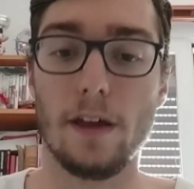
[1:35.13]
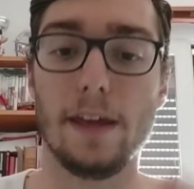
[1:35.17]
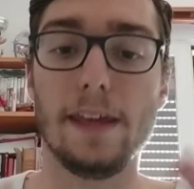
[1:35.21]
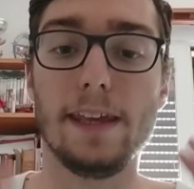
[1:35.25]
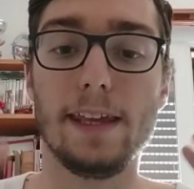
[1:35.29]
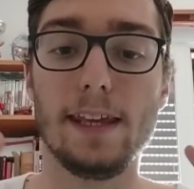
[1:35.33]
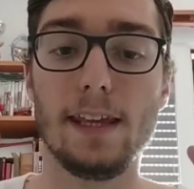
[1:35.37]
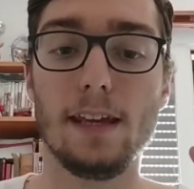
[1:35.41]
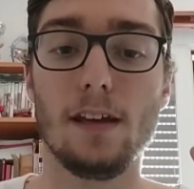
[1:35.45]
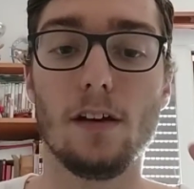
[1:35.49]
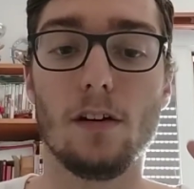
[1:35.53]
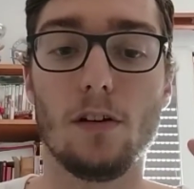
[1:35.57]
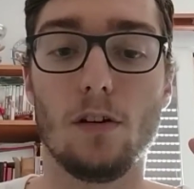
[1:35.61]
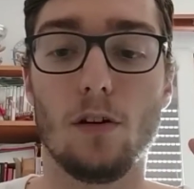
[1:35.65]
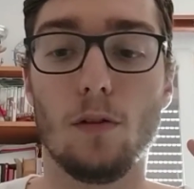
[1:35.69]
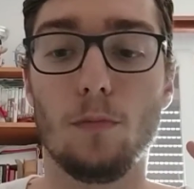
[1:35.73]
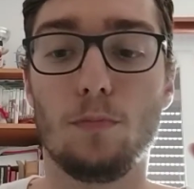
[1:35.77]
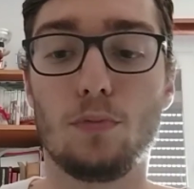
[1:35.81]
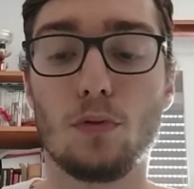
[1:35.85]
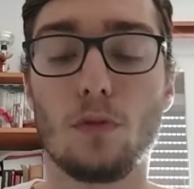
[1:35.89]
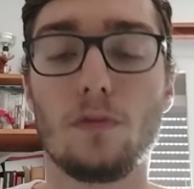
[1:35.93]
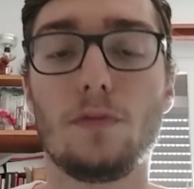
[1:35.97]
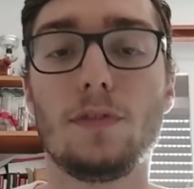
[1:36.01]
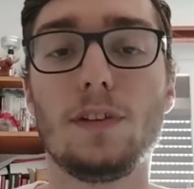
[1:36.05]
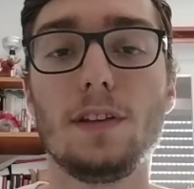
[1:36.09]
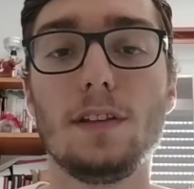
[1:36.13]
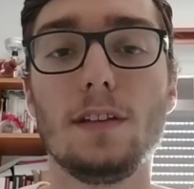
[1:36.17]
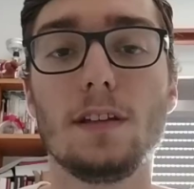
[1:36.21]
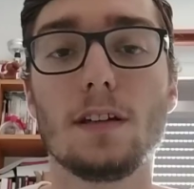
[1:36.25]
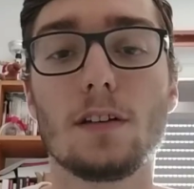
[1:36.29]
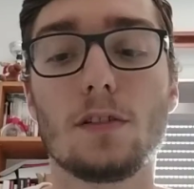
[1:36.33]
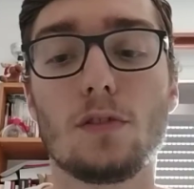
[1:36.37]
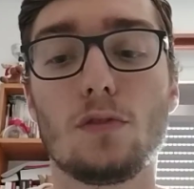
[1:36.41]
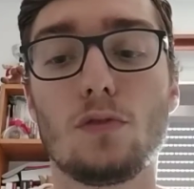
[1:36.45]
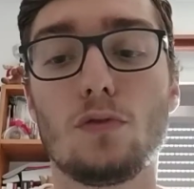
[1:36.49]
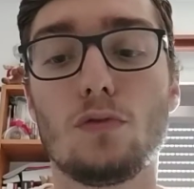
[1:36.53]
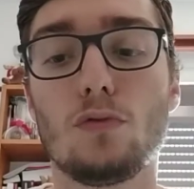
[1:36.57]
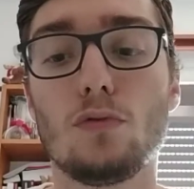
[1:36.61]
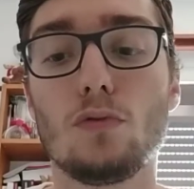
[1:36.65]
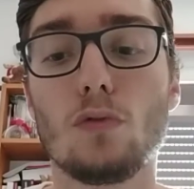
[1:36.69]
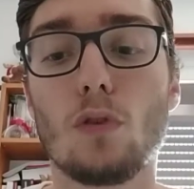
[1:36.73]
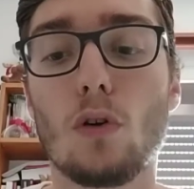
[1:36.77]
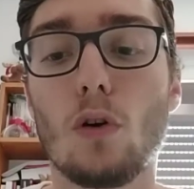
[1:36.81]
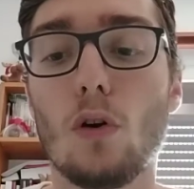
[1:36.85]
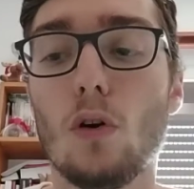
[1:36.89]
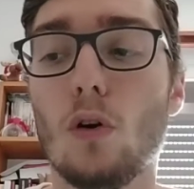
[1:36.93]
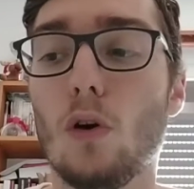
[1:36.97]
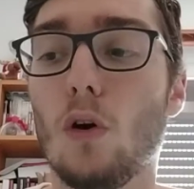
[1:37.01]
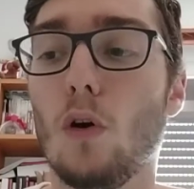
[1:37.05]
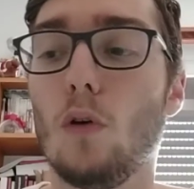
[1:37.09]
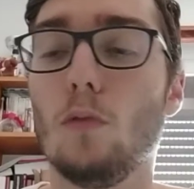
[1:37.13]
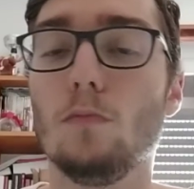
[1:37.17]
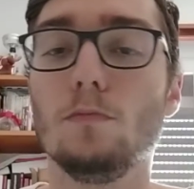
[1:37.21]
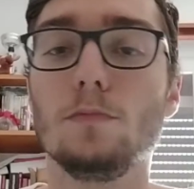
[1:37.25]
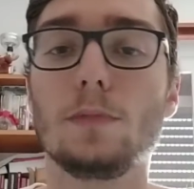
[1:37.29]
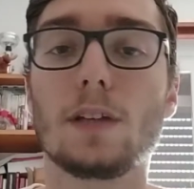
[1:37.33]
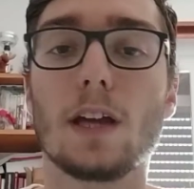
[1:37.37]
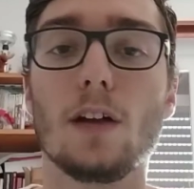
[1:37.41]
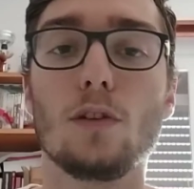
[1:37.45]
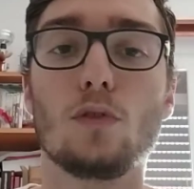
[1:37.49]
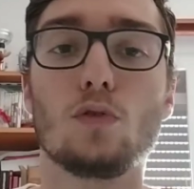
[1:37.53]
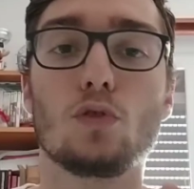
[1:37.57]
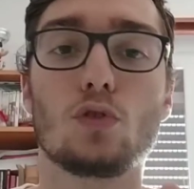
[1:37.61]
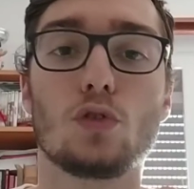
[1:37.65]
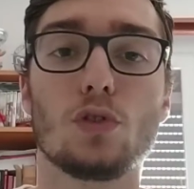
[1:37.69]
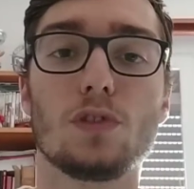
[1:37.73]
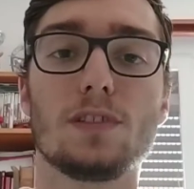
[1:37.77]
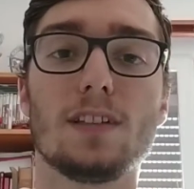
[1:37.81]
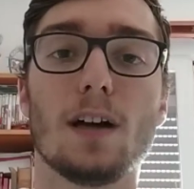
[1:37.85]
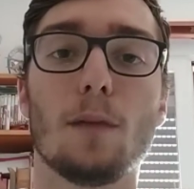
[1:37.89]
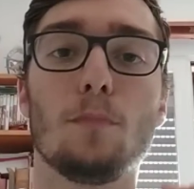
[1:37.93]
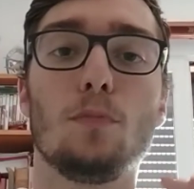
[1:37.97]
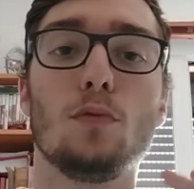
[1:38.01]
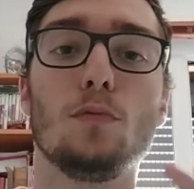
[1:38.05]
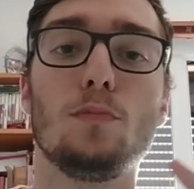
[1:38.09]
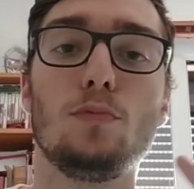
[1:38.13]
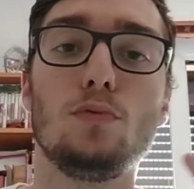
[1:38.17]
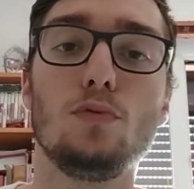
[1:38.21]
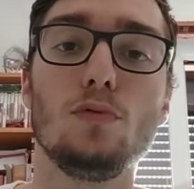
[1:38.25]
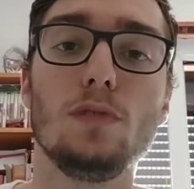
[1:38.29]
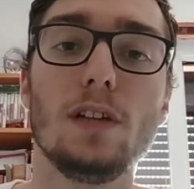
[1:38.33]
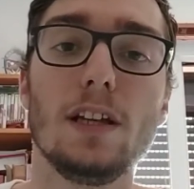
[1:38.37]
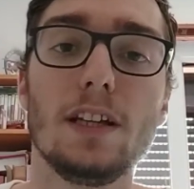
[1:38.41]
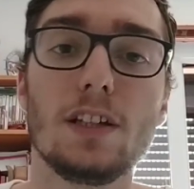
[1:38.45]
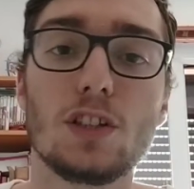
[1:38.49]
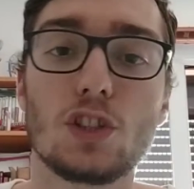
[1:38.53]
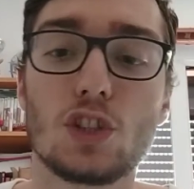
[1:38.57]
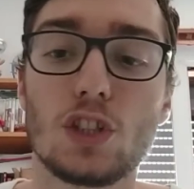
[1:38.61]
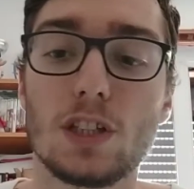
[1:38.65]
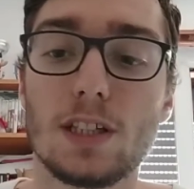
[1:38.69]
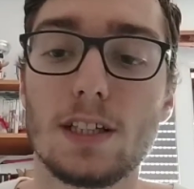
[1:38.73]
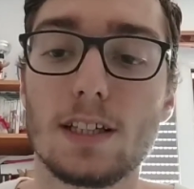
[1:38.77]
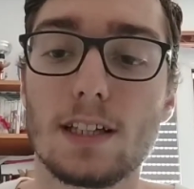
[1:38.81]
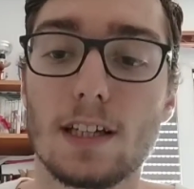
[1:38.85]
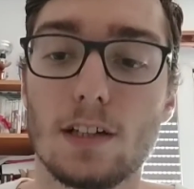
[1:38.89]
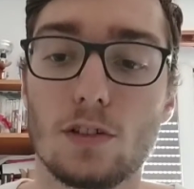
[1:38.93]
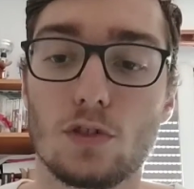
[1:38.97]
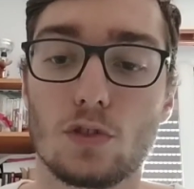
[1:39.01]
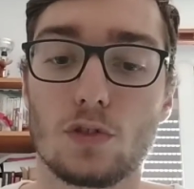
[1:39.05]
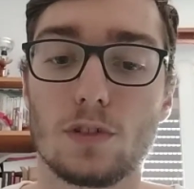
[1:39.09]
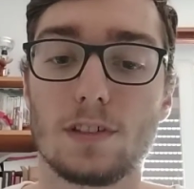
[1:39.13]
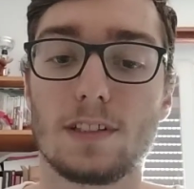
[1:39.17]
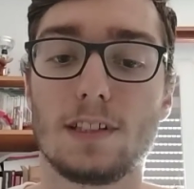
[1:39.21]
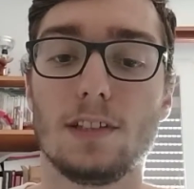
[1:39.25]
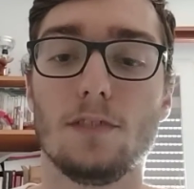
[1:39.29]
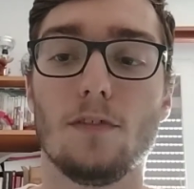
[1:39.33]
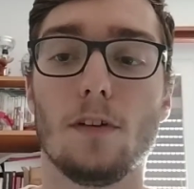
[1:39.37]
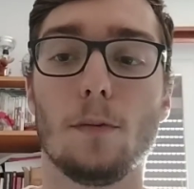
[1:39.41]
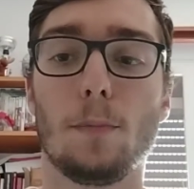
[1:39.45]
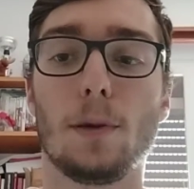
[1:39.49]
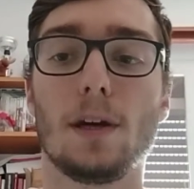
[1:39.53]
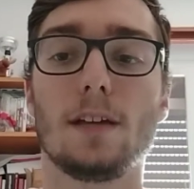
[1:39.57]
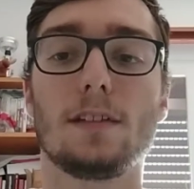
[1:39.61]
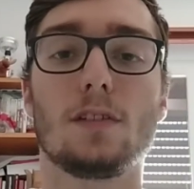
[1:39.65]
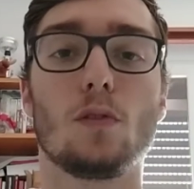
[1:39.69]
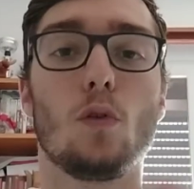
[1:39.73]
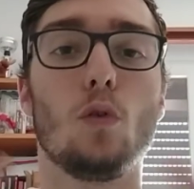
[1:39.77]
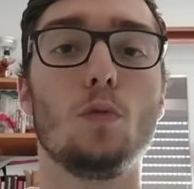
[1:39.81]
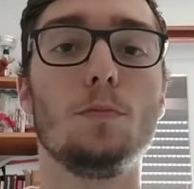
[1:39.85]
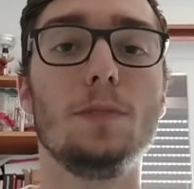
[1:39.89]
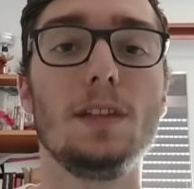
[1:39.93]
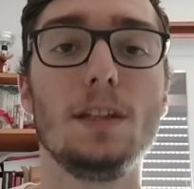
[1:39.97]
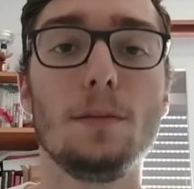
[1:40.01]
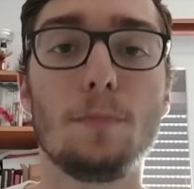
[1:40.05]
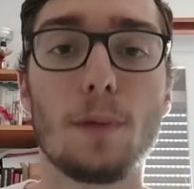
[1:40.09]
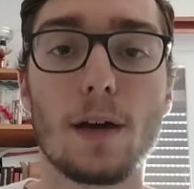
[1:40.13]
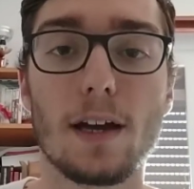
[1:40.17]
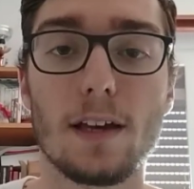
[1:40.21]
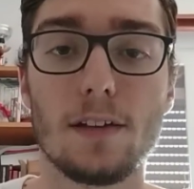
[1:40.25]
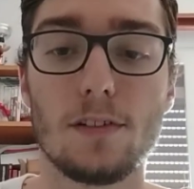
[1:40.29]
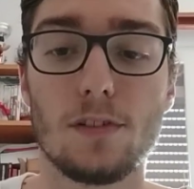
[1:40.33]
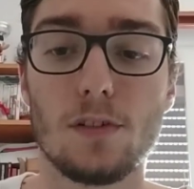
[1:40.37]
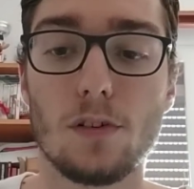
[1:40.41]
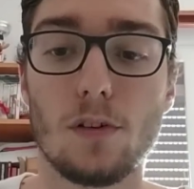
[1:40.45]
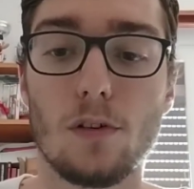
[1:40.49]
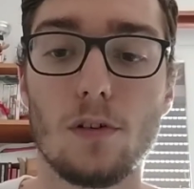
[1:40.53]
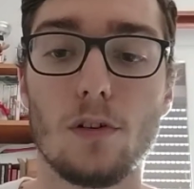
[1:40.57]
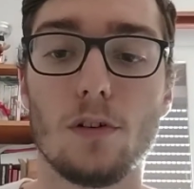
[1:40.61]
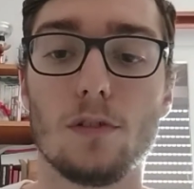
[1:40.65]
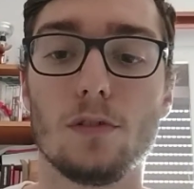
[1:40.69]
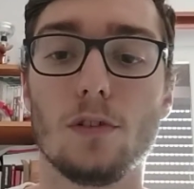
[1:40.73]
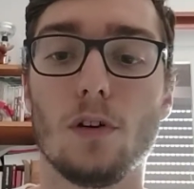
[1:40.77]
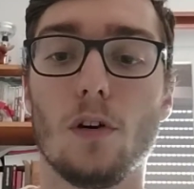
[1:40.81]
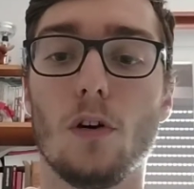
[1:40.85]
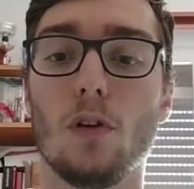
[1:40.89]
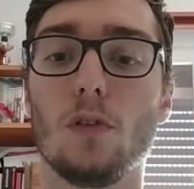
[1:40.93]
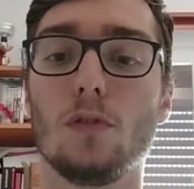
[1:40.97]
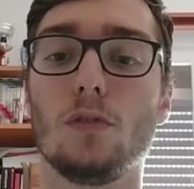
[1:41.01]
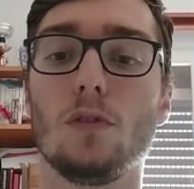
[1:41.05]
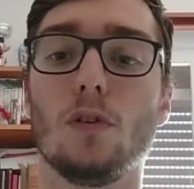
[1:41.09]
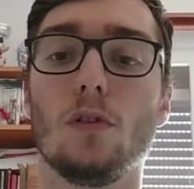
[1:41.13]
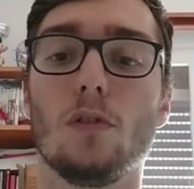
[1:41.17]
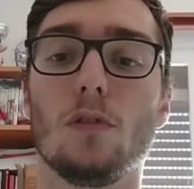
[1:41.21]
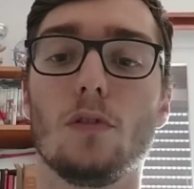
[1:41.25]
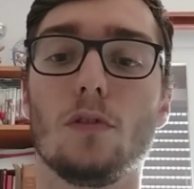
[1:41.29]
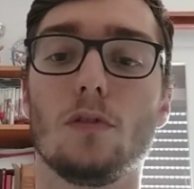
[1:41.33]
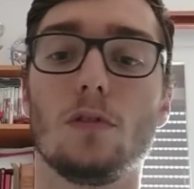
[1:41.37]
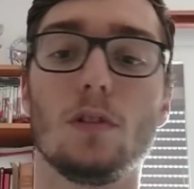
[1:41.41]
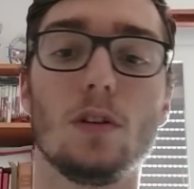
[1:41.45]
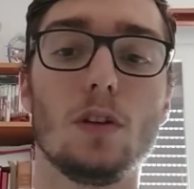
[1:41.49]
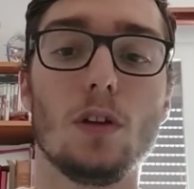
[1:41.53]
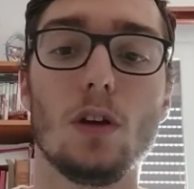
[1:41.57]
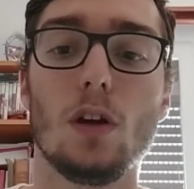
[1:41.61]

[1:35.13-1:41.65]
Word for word: Et pour finir sur quelque chose d'un peu plus léger, quelque chose qui ne va pas être omniprésent dans, dans,